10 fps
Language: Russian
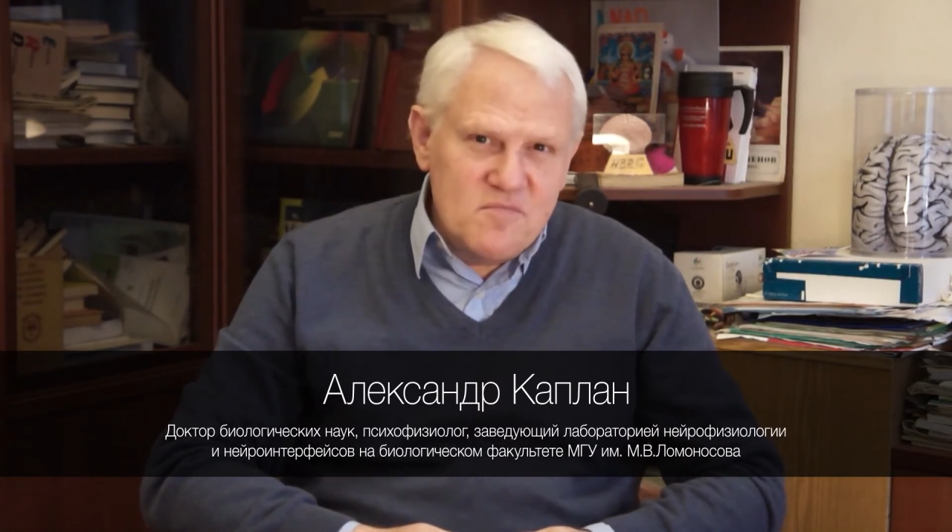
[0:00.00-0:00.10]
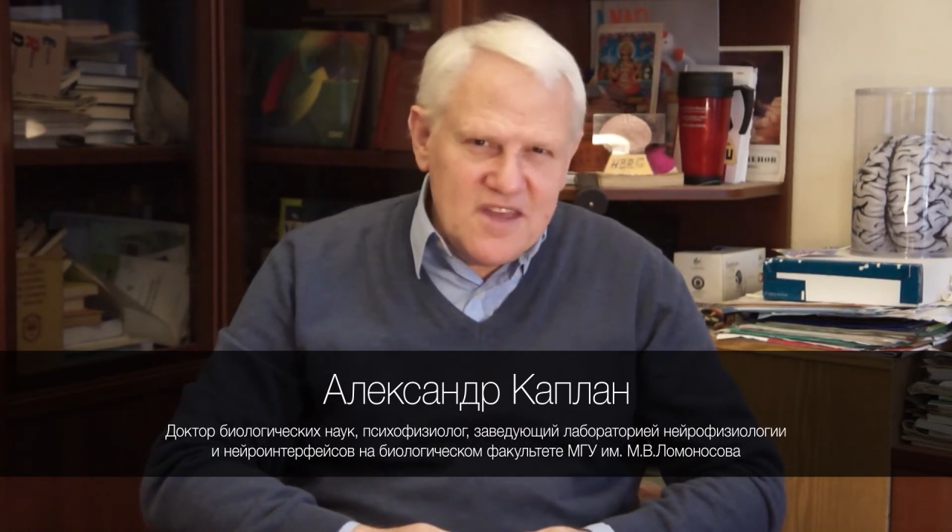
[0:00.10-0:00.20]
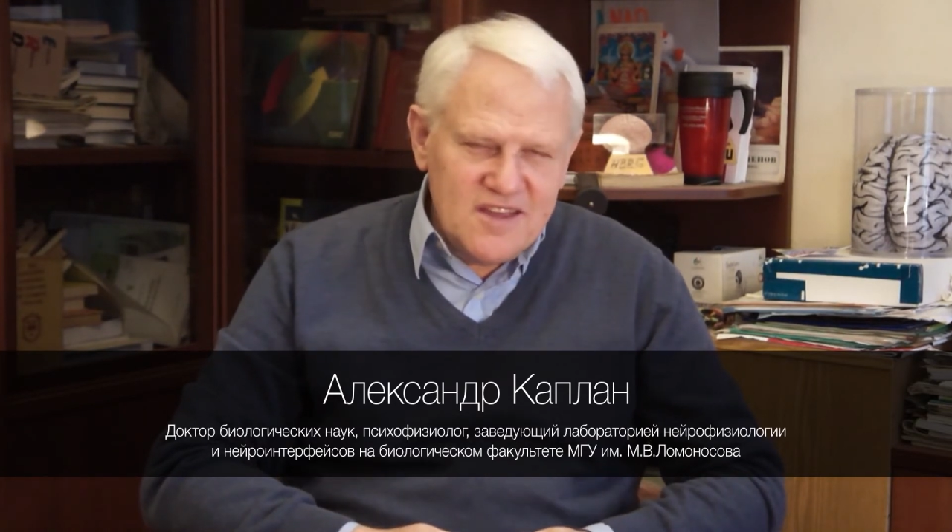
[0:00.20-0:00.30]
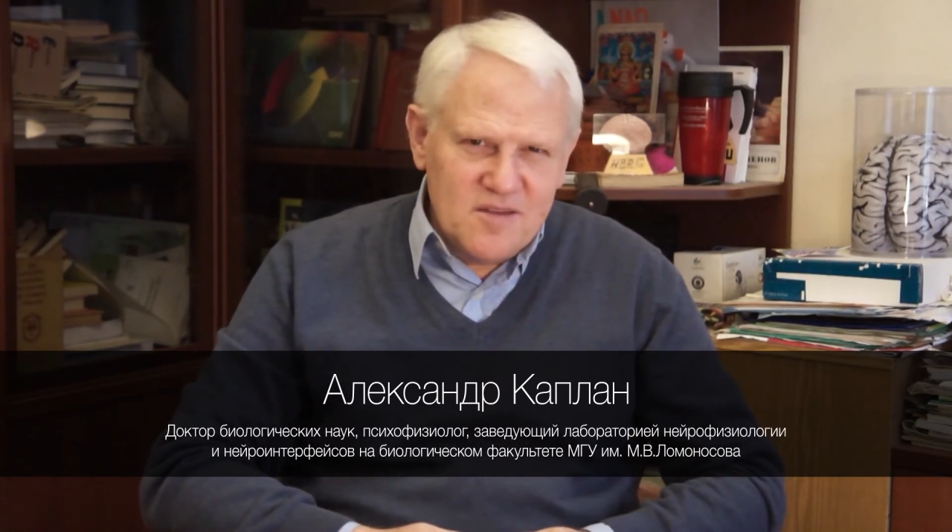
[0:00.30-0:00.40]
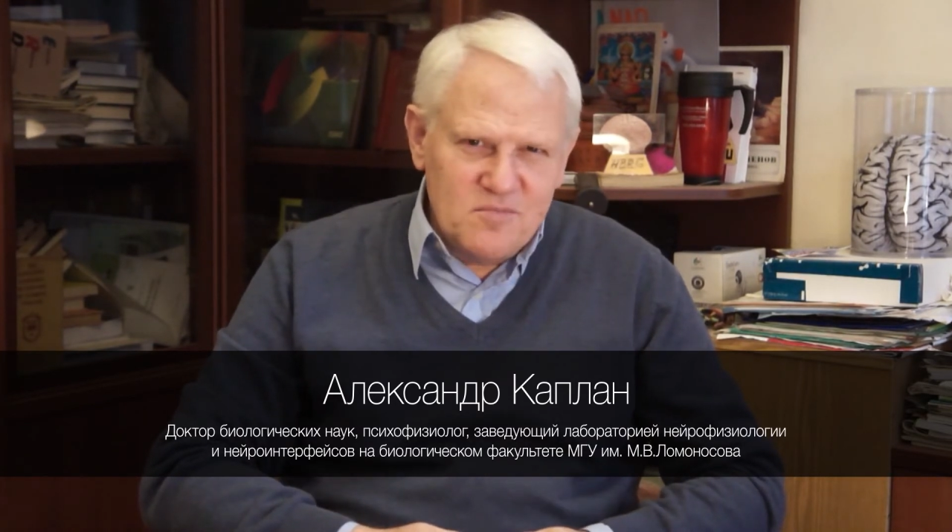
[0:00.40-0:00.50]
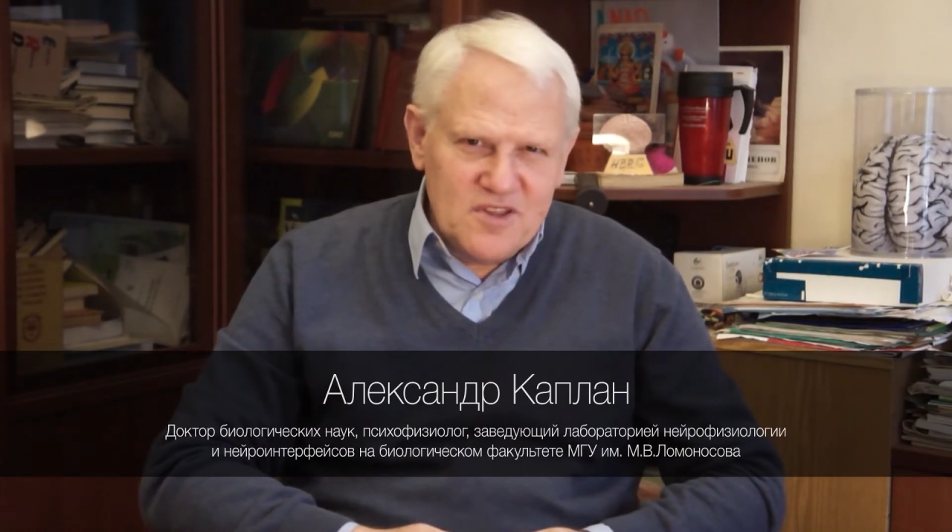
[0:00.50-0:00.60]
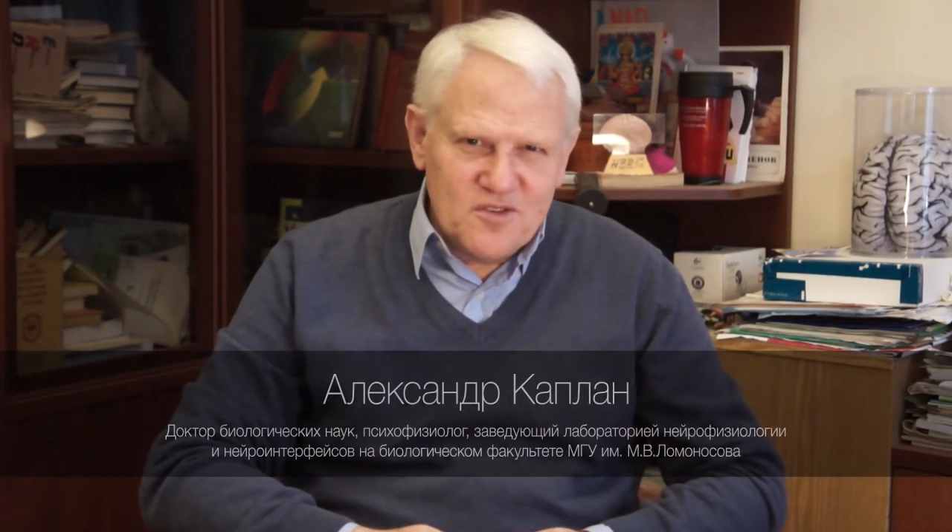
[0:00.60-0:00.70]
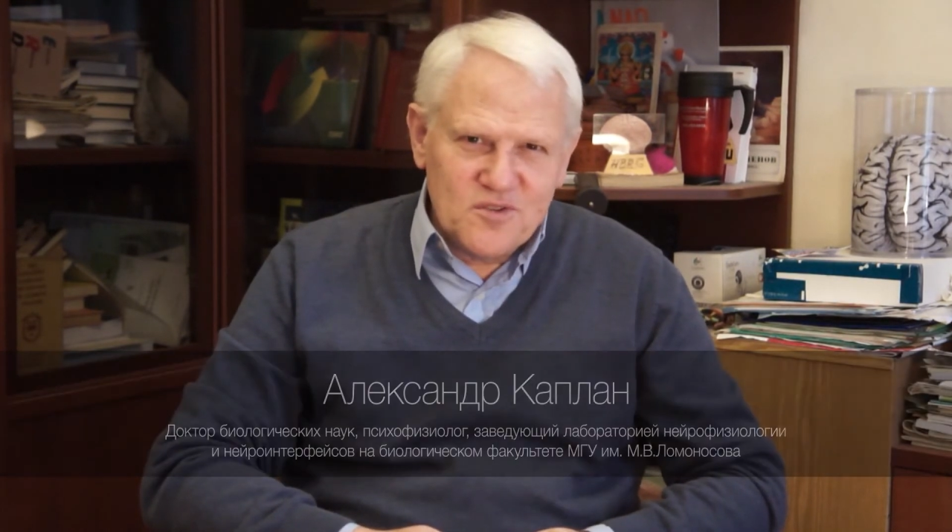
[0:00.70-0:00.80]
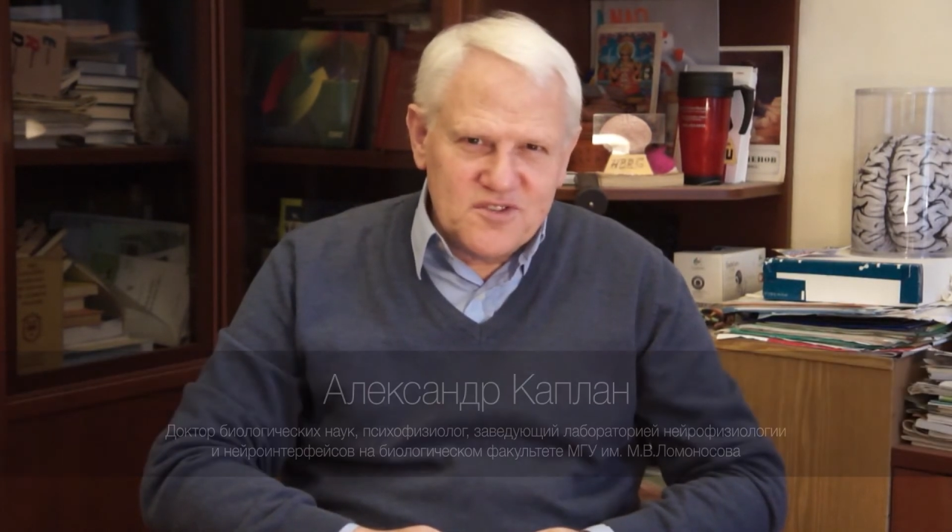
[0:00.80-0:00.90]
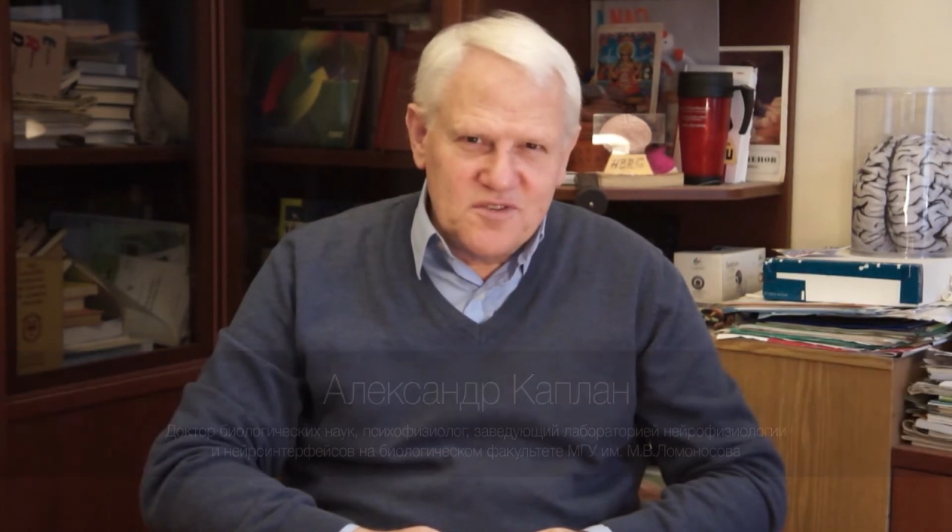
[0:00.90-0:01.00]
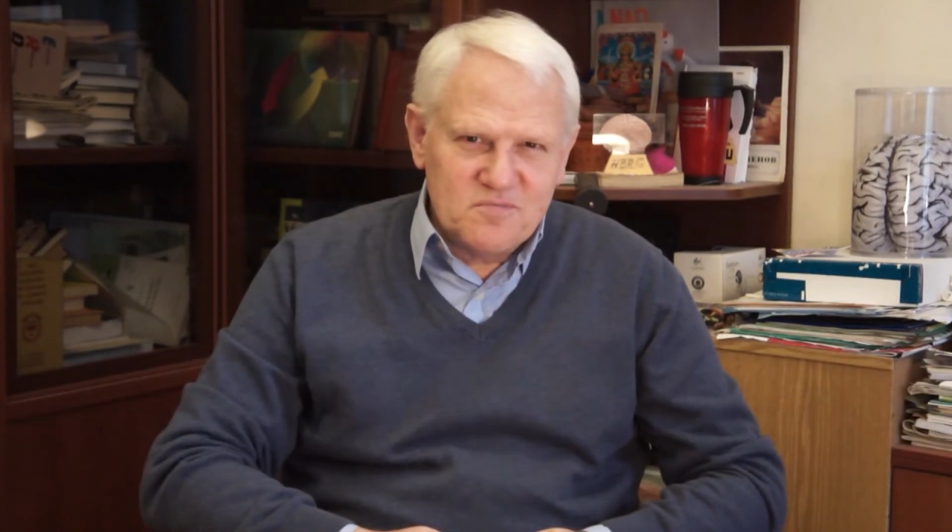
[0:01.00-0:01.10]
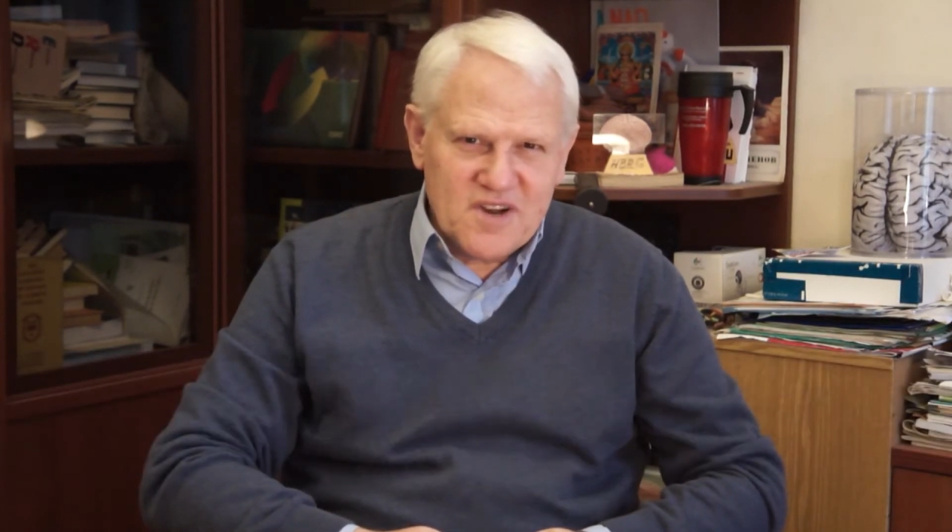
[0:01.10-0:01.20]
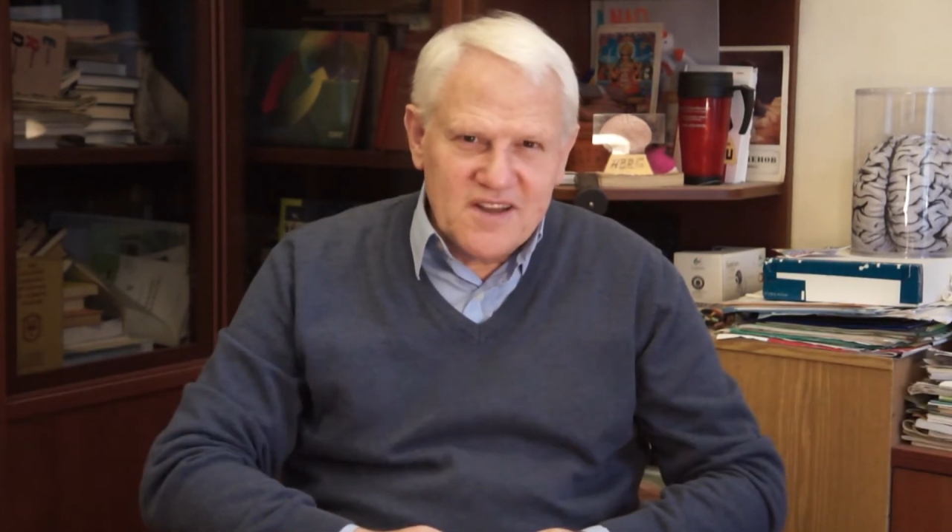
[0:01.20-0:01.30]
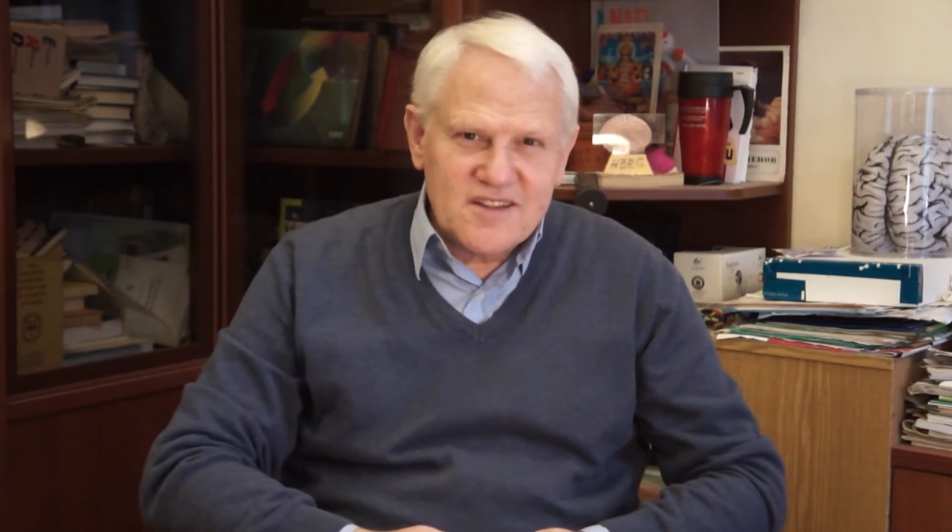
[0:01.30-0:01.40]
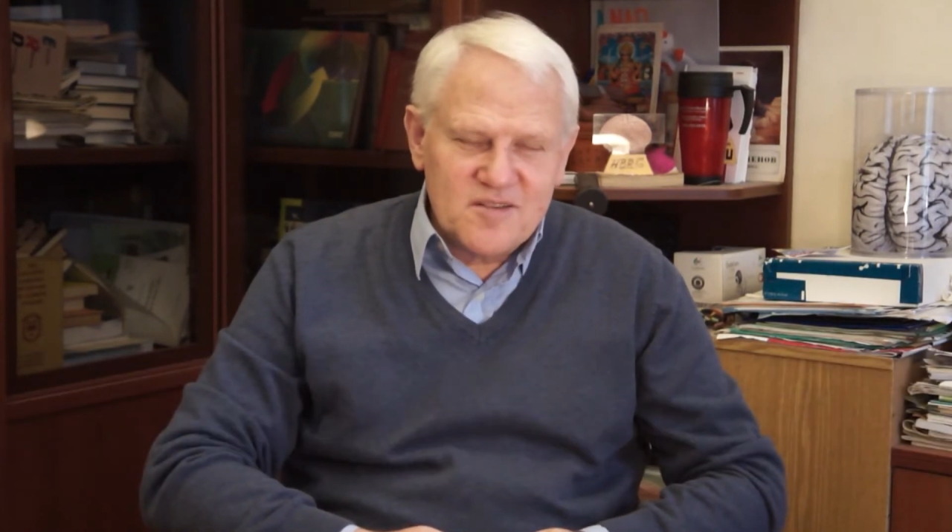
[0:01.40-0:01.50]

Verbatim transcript: Не менее амбициозным